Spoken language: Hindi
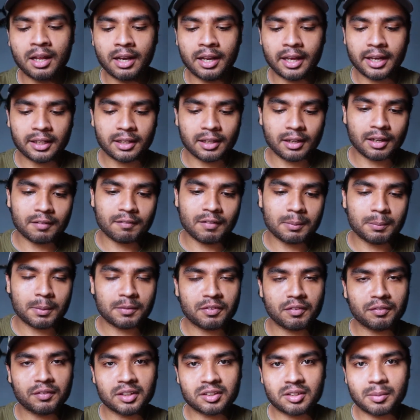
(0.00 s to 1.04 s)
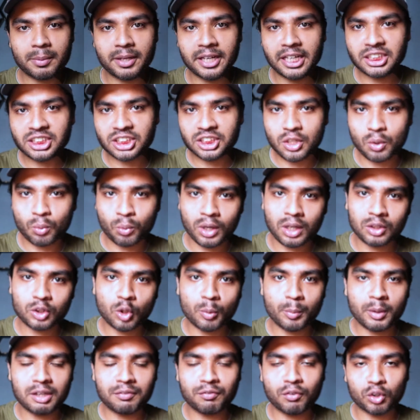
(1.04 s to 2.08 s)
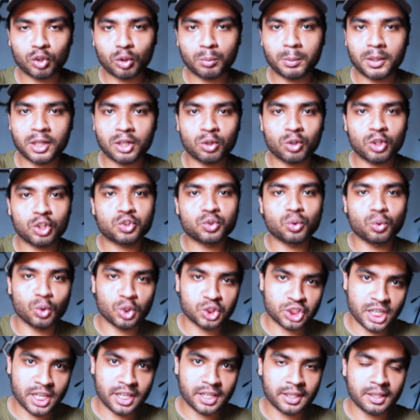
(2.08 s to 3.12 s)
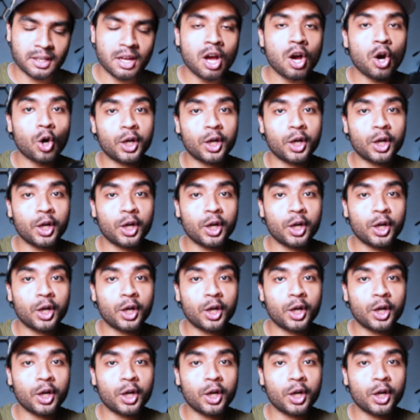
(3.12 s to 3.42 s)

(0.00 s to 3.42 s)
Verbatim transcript: लेकिन अगर वन बाई फिफ्टी से मैं नीचे जाऊँगा तो मेरी फोटो ब्लर होना शुरू हो जाएगी